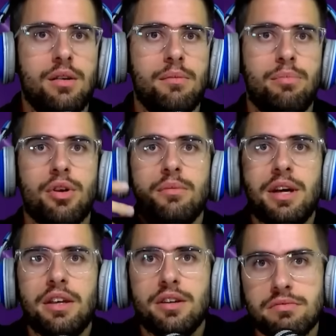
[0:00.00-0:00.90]
Por lo
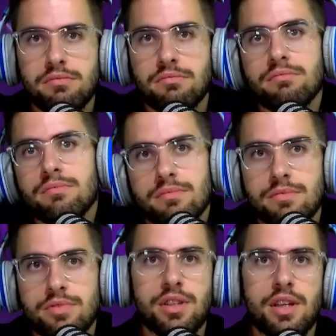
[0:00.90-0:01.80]
menos,
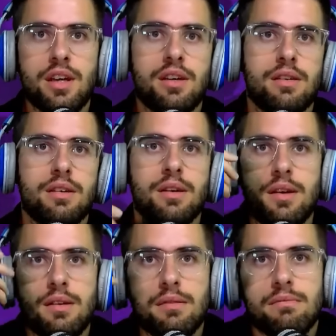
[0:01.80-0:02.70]
sí.
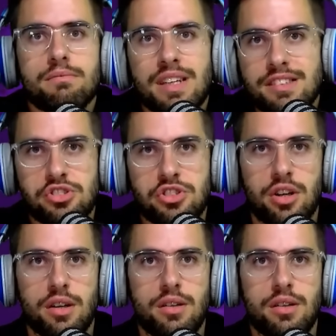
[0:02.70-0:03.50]
¿Qué sé yo?